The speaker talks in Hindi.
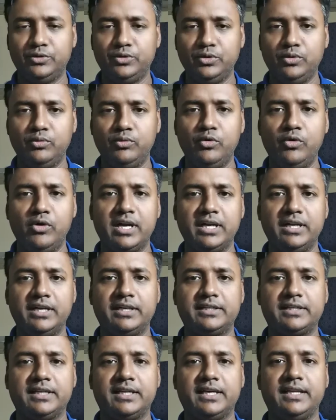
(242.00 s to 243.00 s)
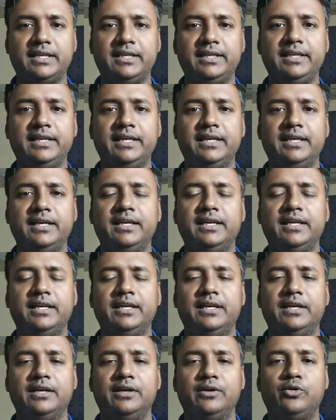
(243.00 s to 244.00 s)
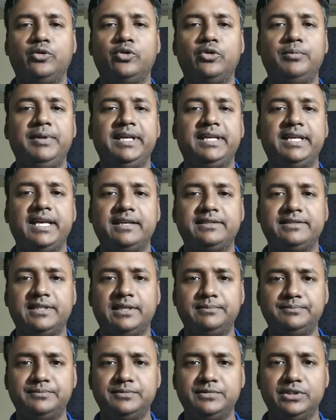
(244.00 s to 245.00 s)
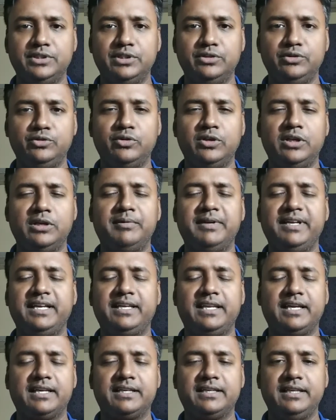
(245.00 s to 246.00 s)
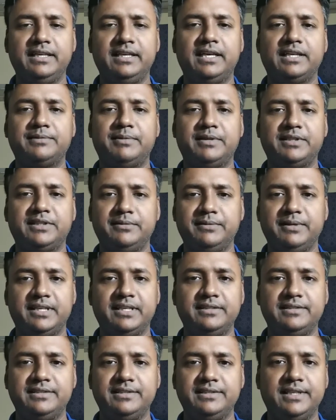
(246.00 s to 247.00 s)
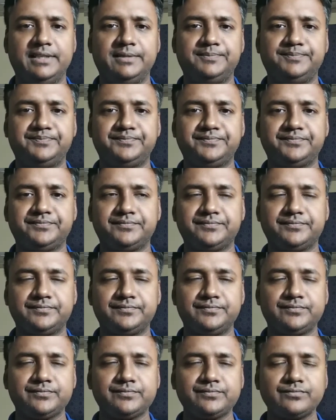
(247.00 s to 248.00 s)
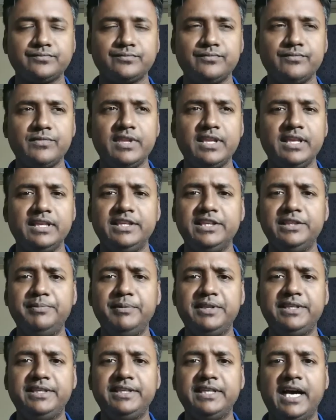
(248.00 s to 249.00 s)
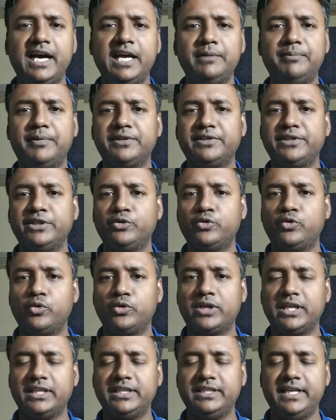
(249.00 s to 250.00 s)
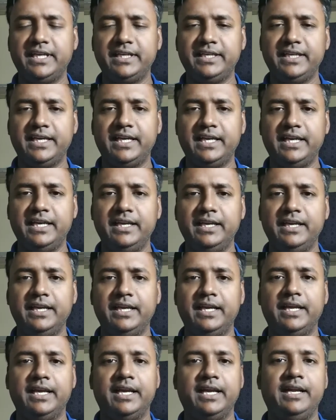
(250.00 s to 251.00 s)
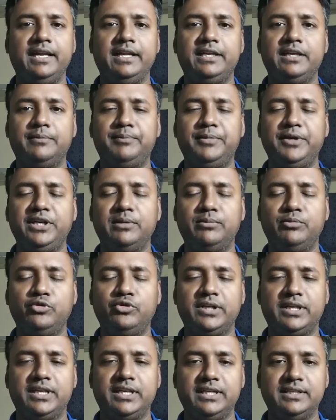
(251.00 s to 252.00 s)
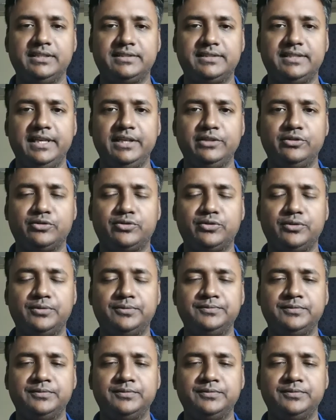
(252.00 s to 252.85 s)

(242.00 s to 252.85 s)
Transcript: तो वो कंडक्ट करा रही है ग्रुप डी का एग्जाम जो लगभग एक लाख के आसपास की वैकेंसीज है जिसमें चार परसेंट कोटा दिया गया है हैंडीकैप पीडब्ल्यू के लिए ठीक है दोस्तों